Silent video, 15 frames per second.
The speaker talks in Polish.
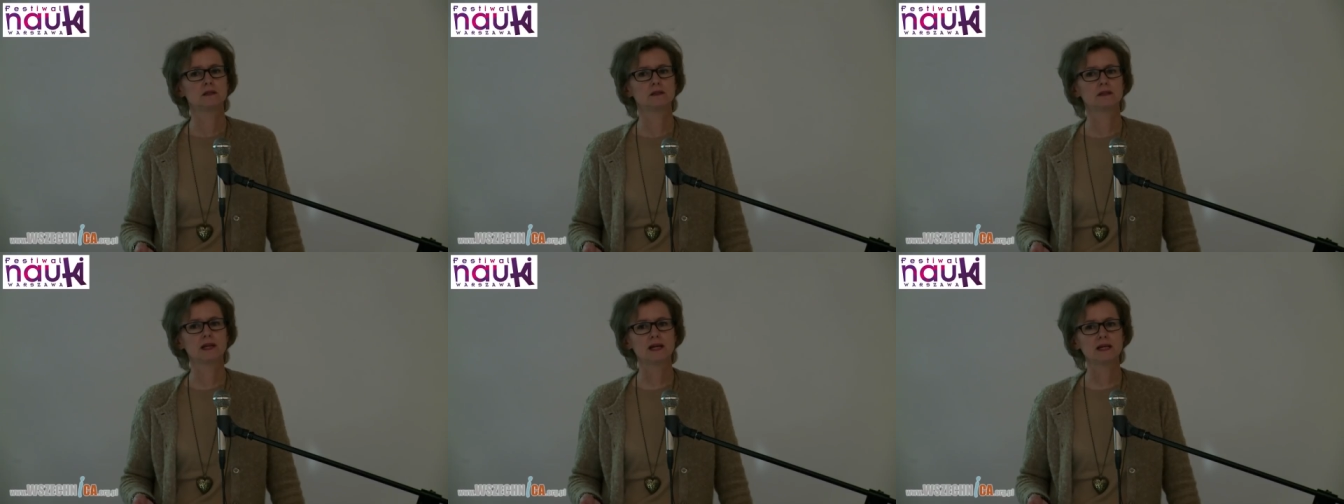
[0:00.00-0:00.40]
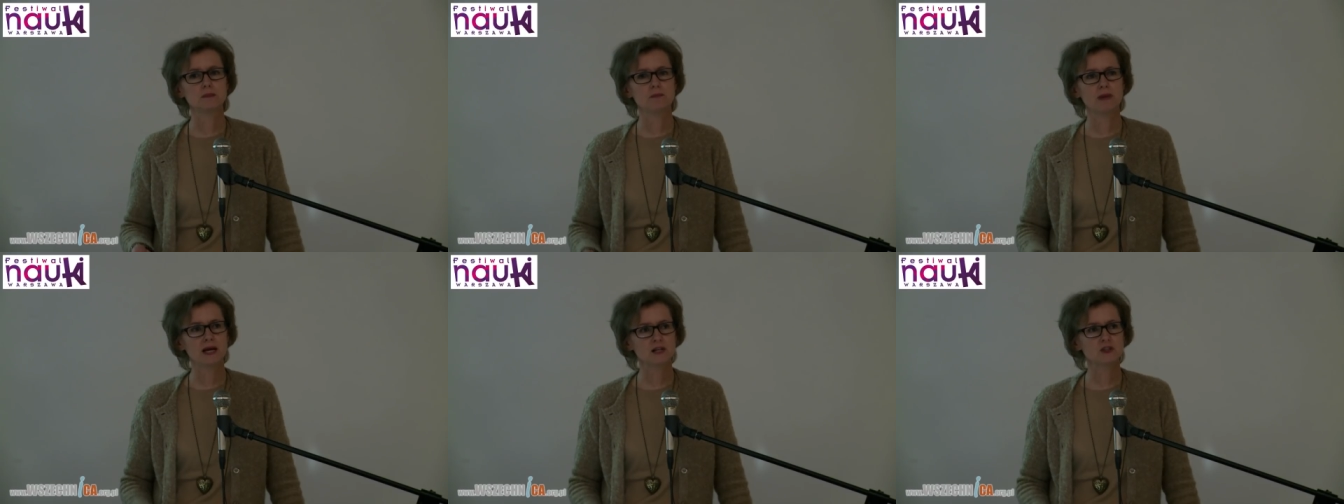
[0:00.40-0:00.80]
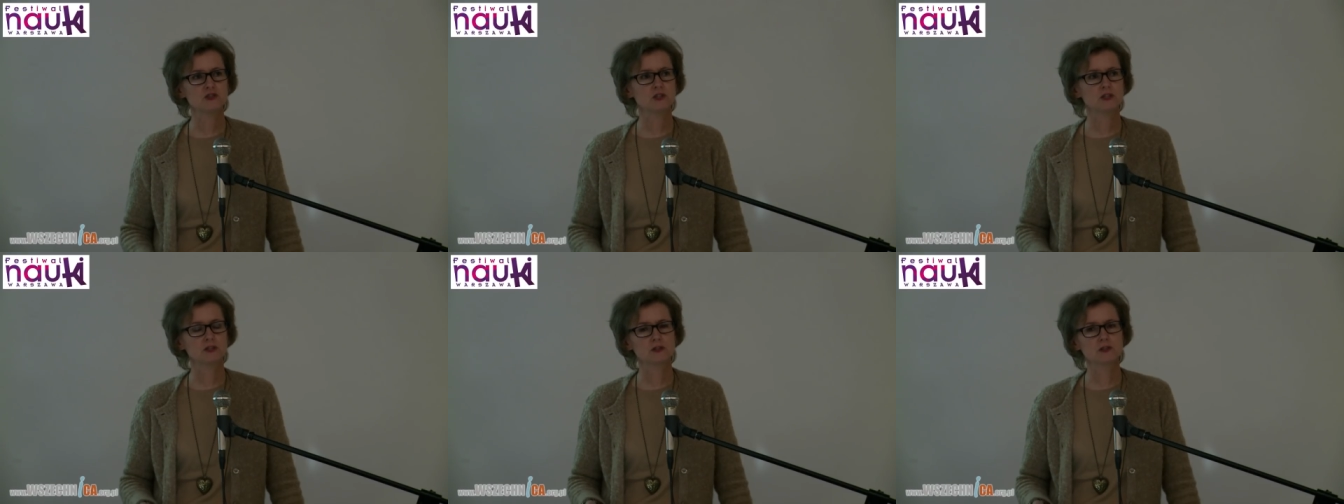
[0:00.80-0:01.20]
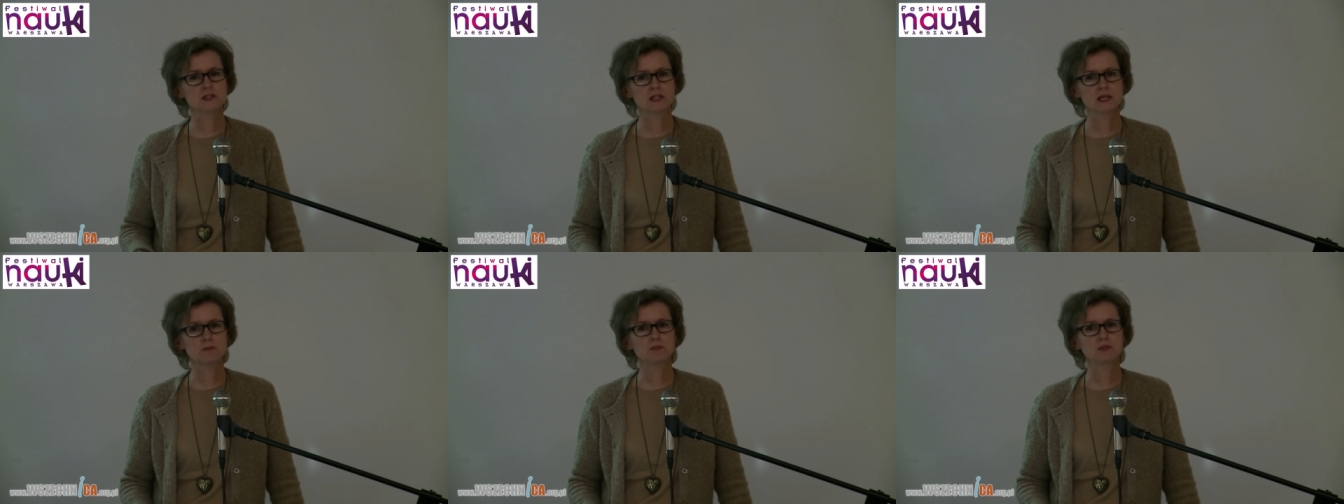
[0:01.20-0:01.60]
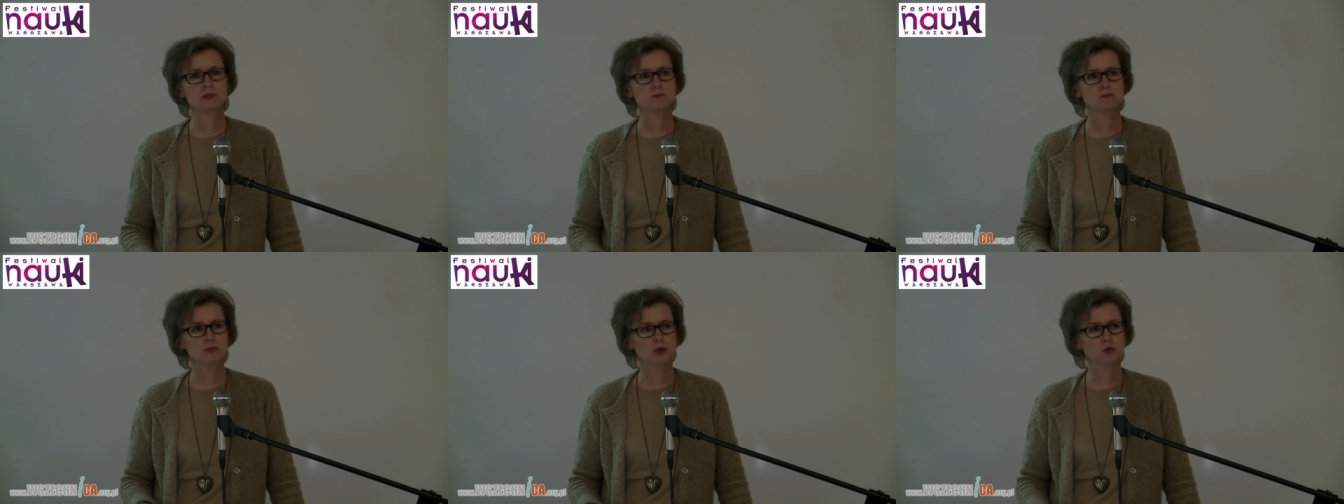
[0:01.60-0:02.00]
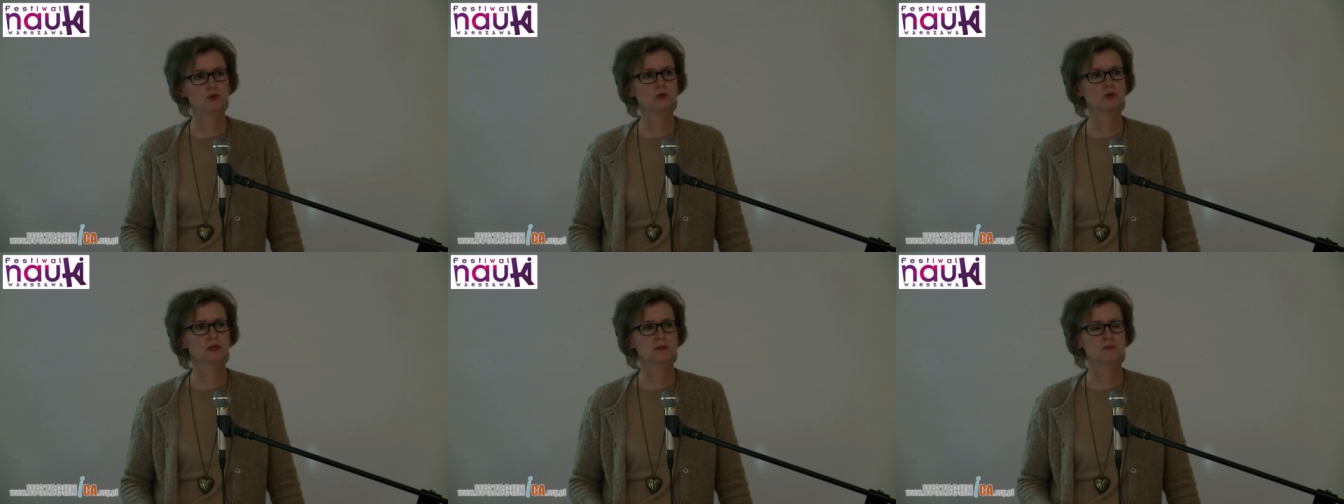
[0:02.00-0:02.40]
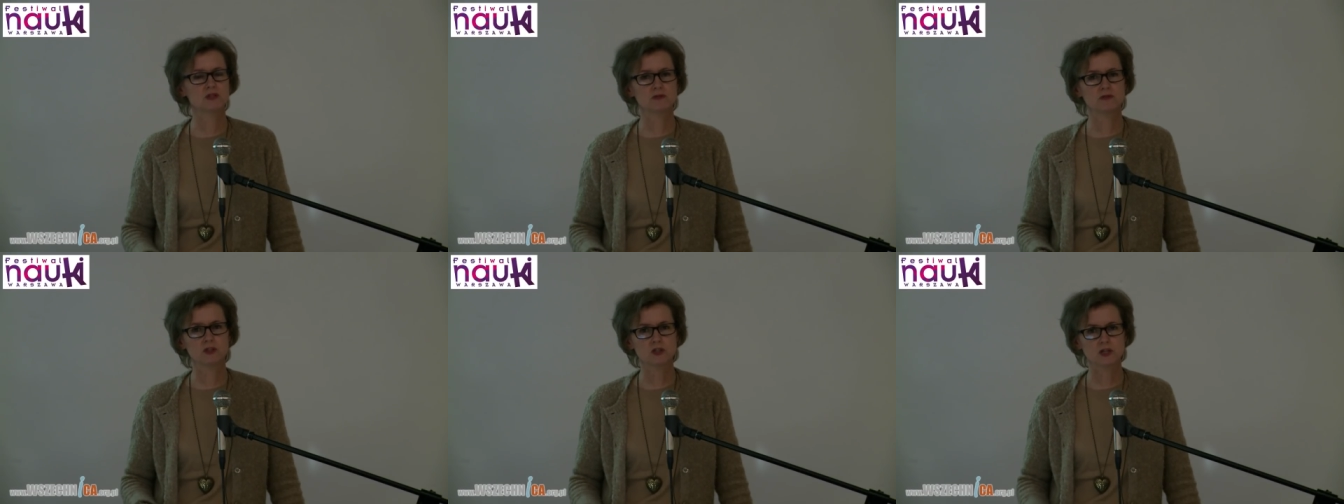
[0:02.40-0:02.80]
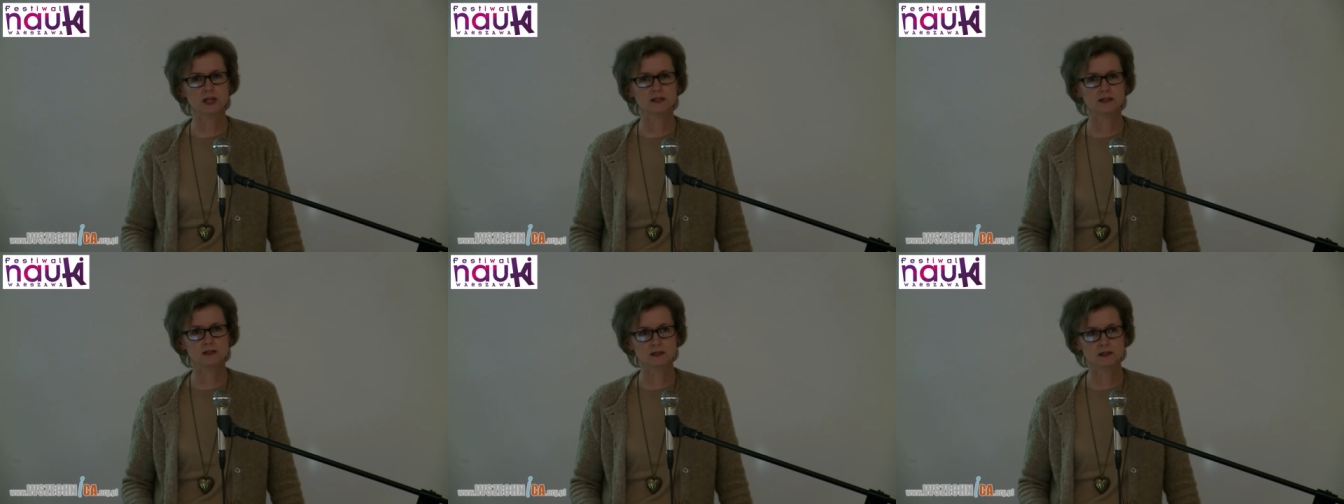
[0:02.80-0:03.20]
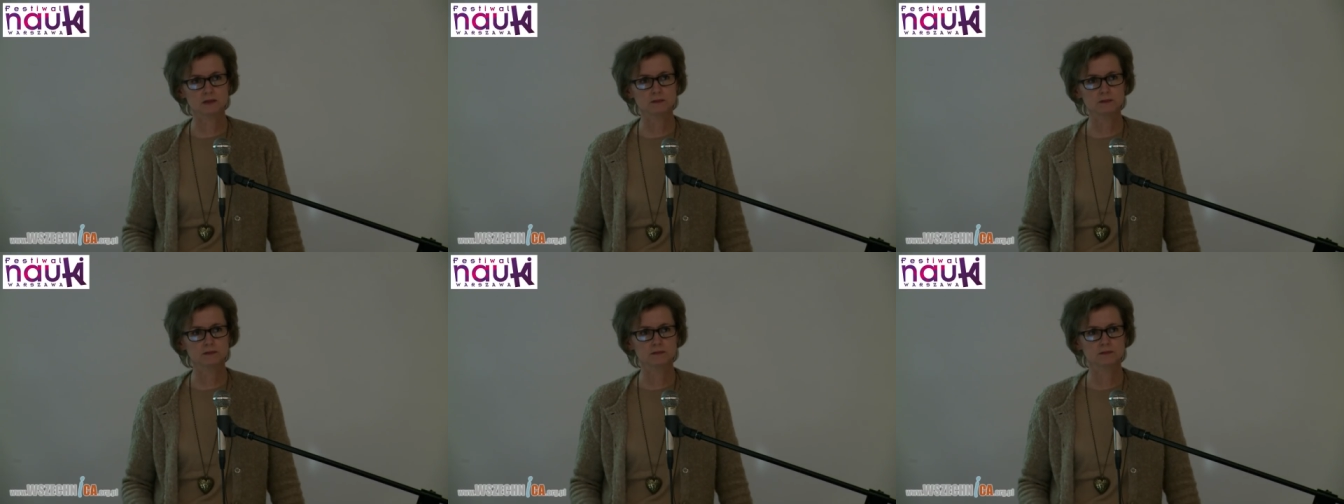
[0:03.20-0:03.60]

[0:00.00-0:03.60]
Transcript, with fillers: najbardziej dostępnym produktem zwierzęcym,